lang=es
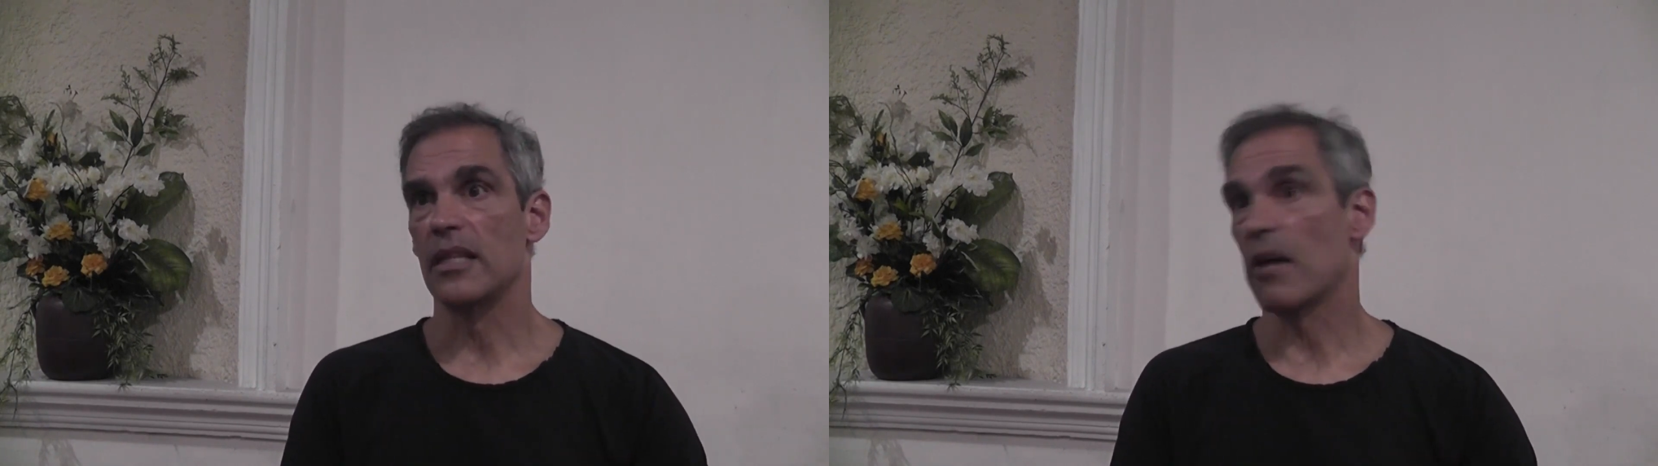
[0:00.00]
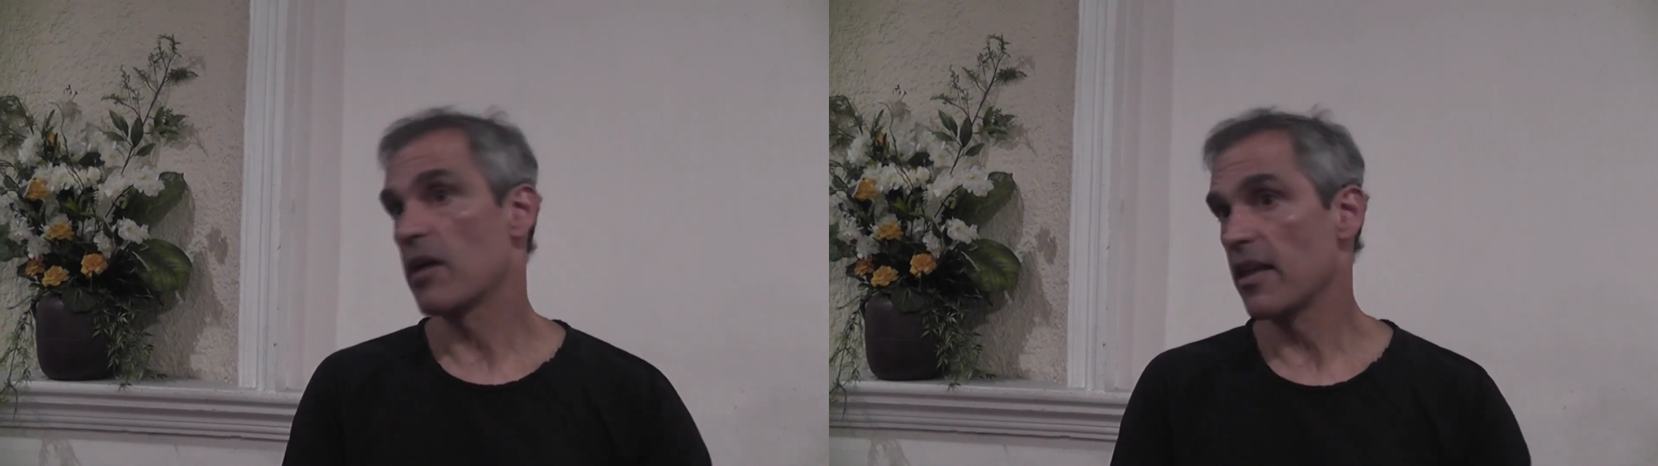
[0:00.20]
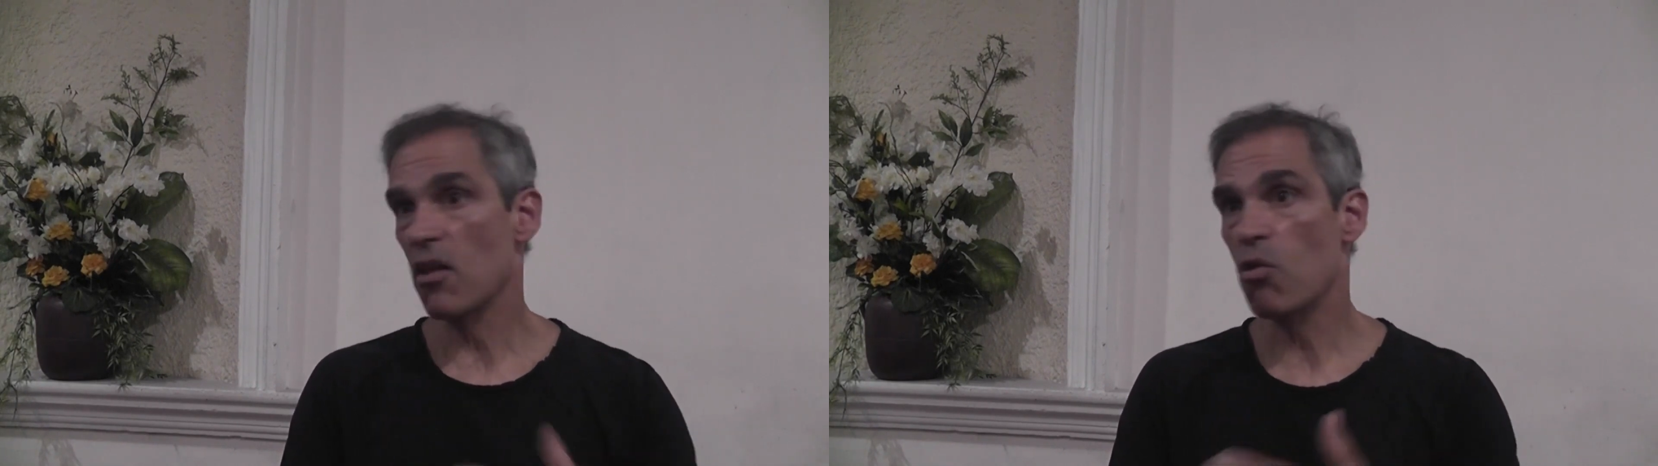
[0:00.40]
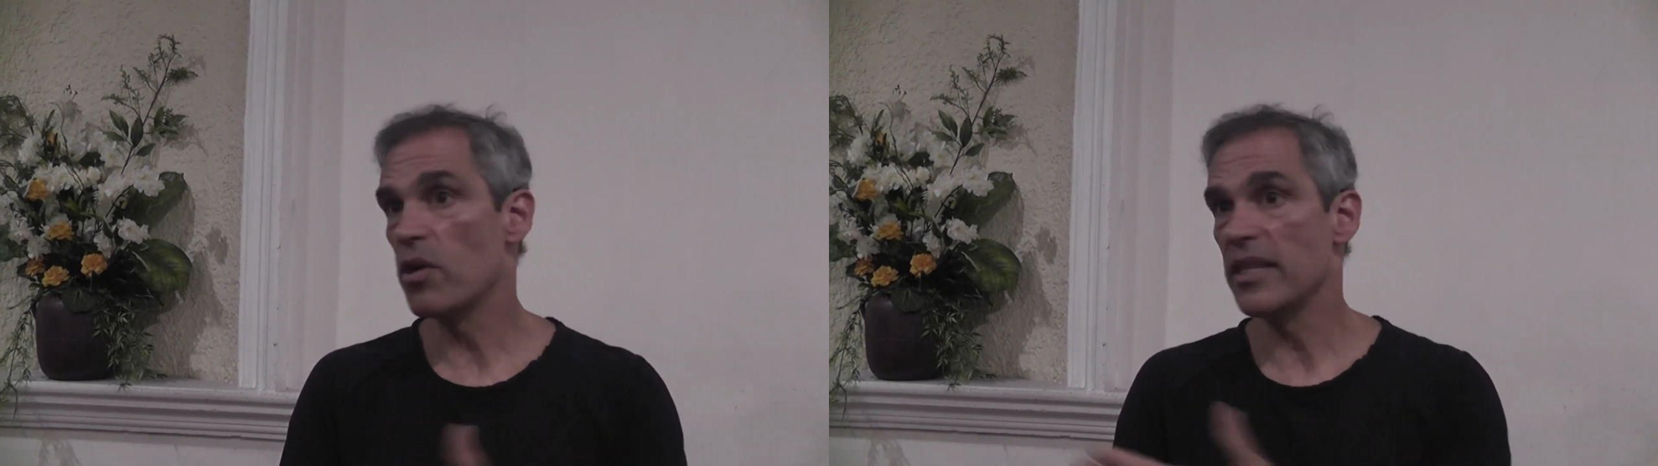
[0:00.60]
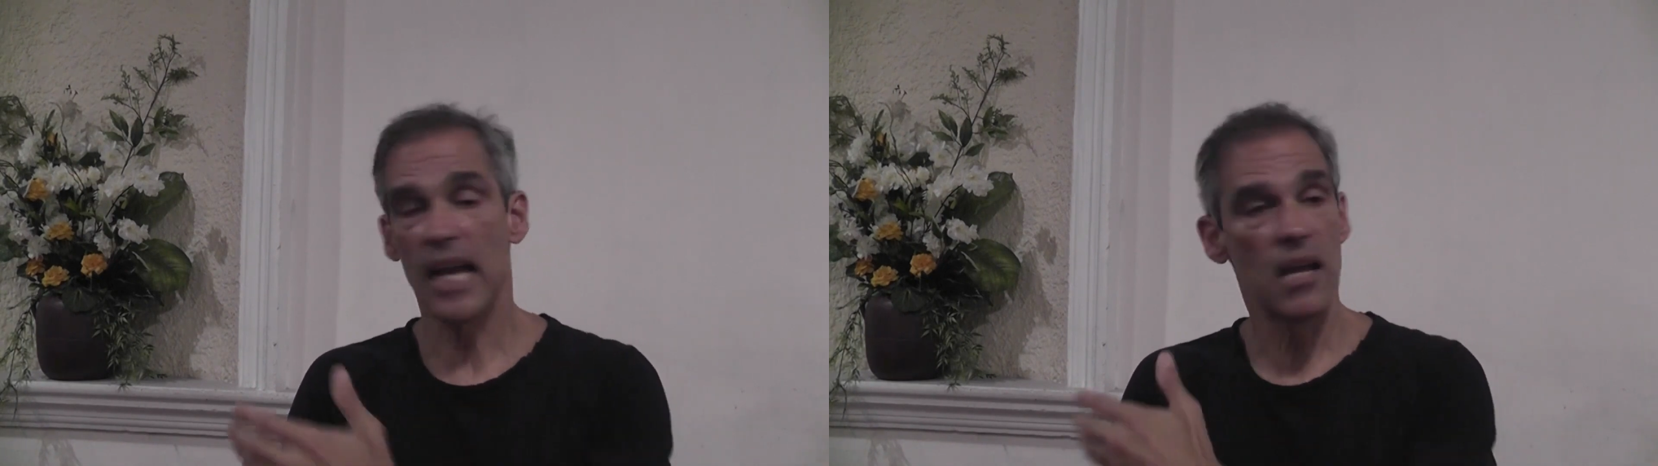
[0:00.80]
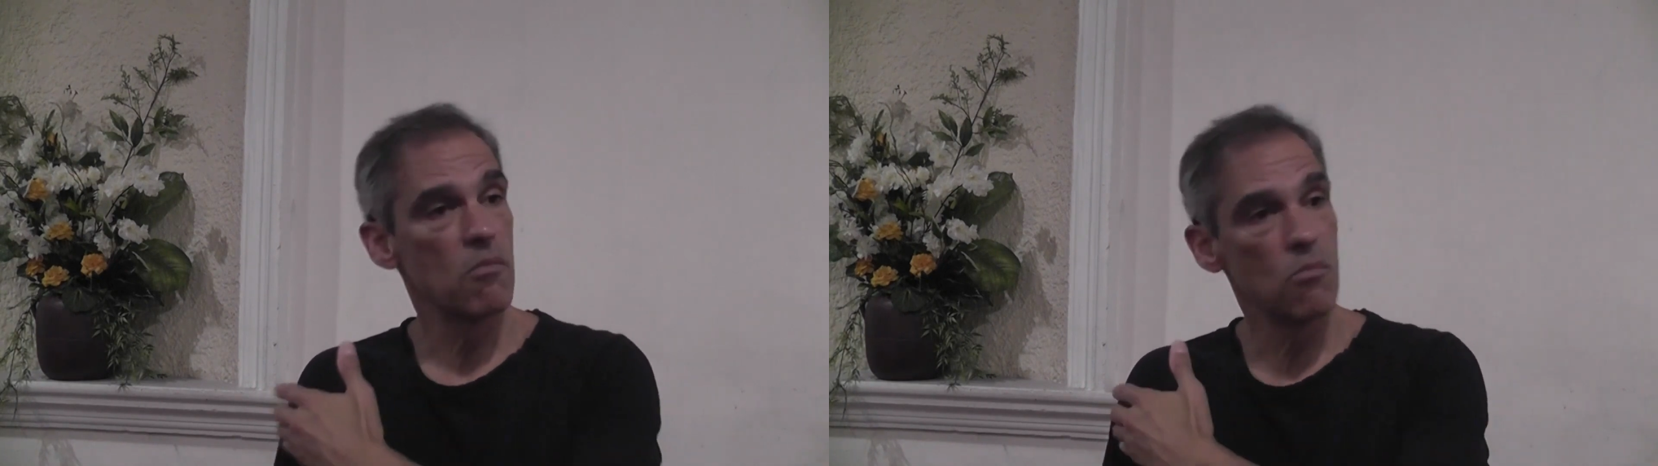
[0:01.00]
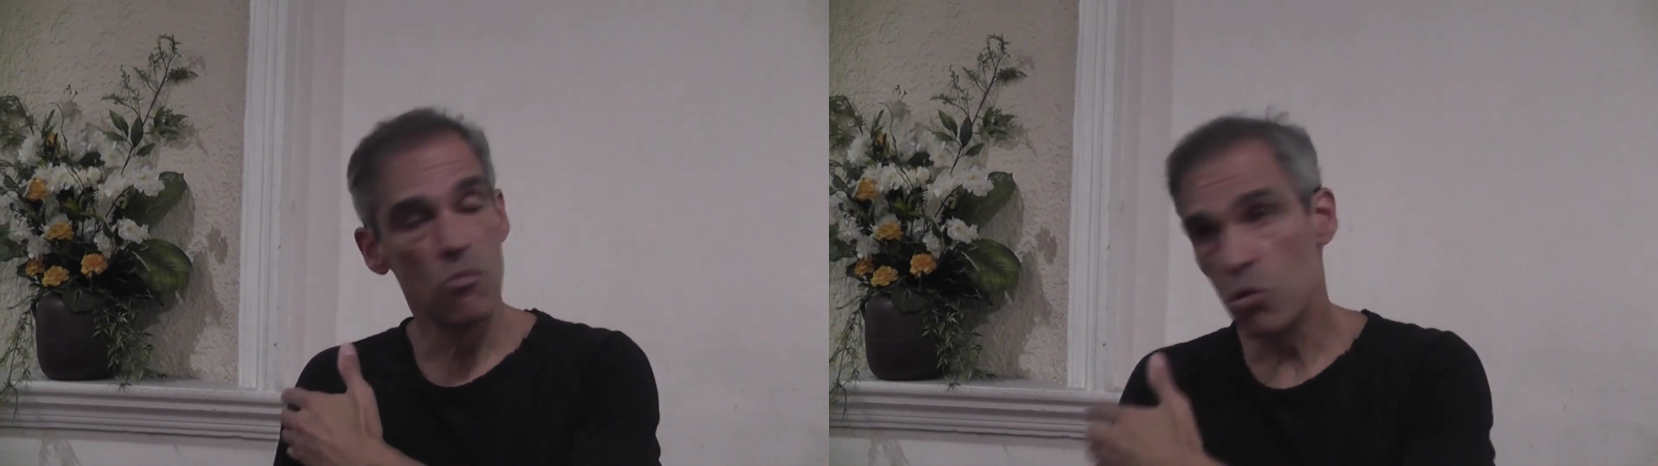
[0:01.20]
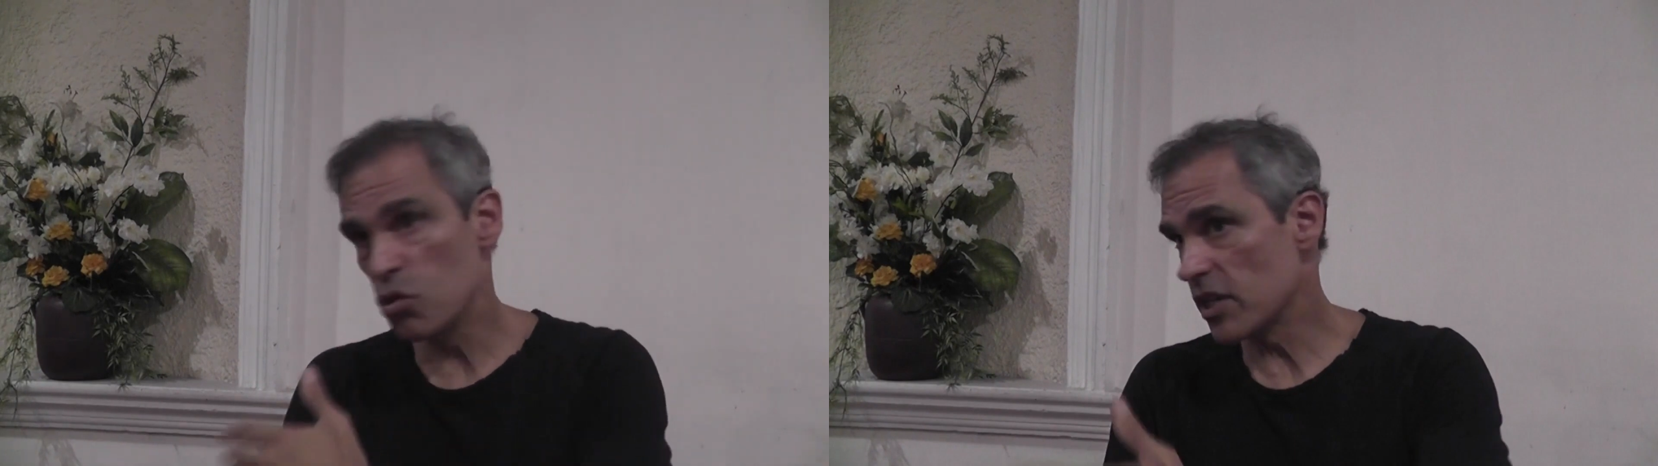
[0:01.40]
te habrás dado cuenta que hay
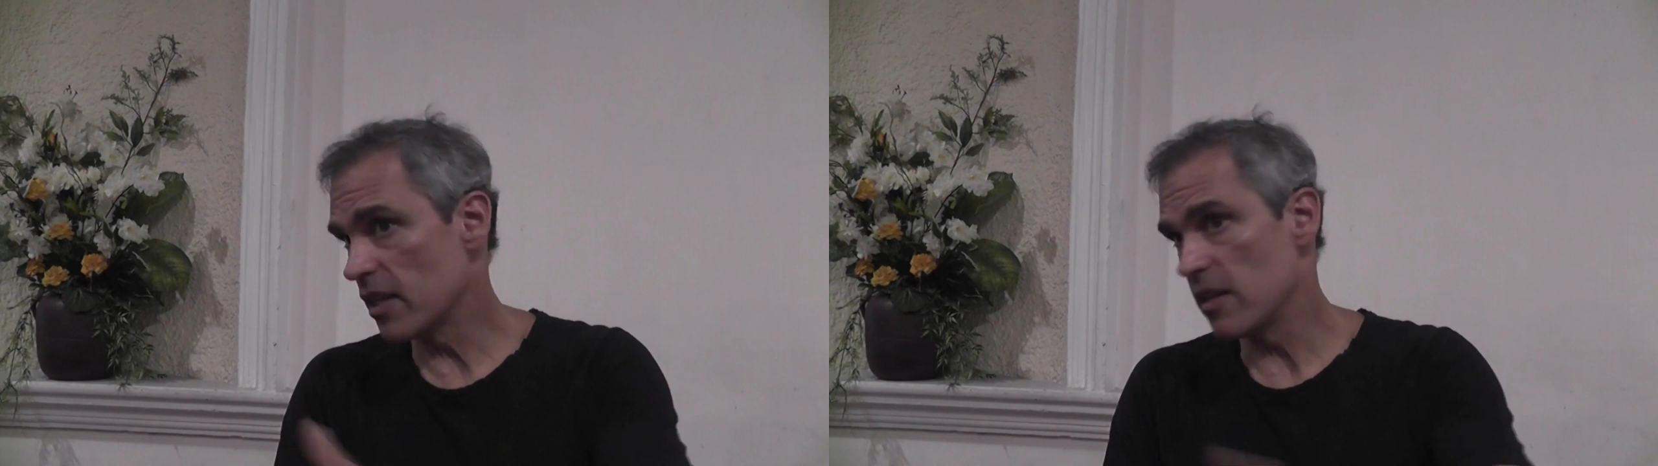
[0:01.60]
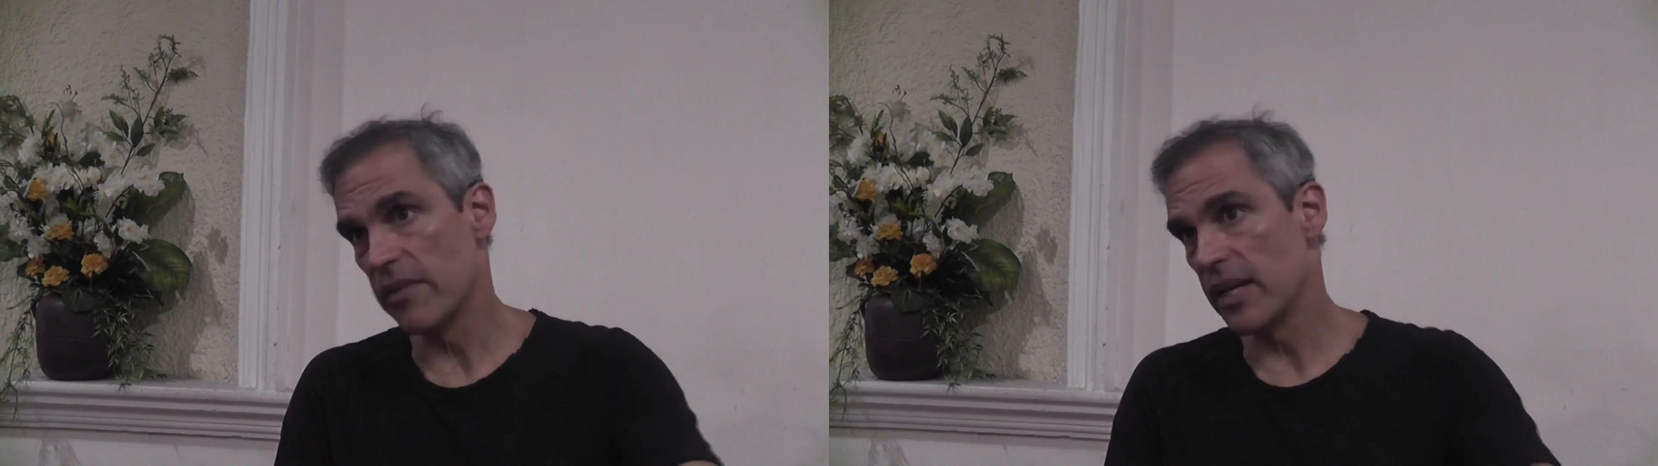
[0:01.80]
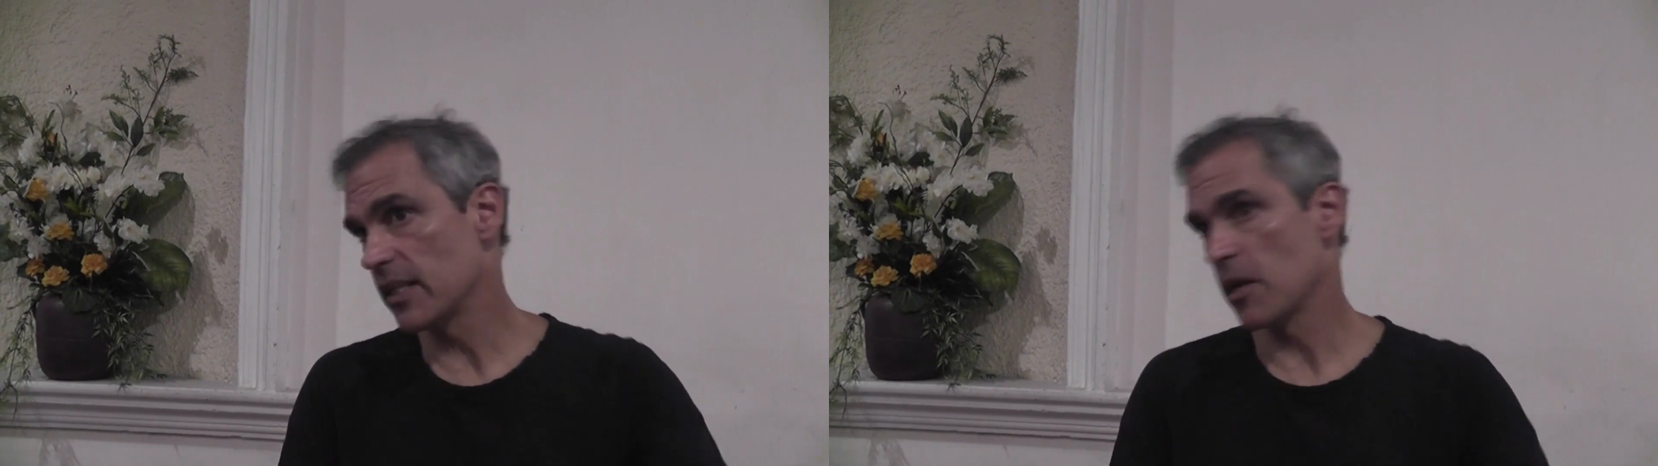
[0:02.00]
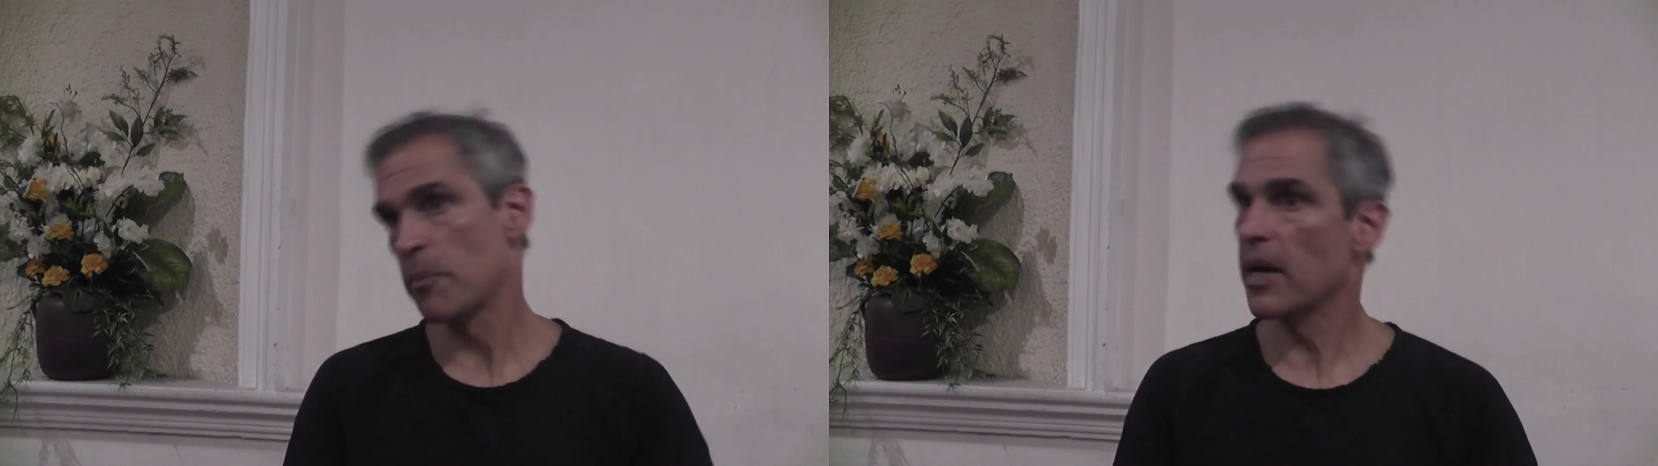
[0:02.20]
muchas diferentes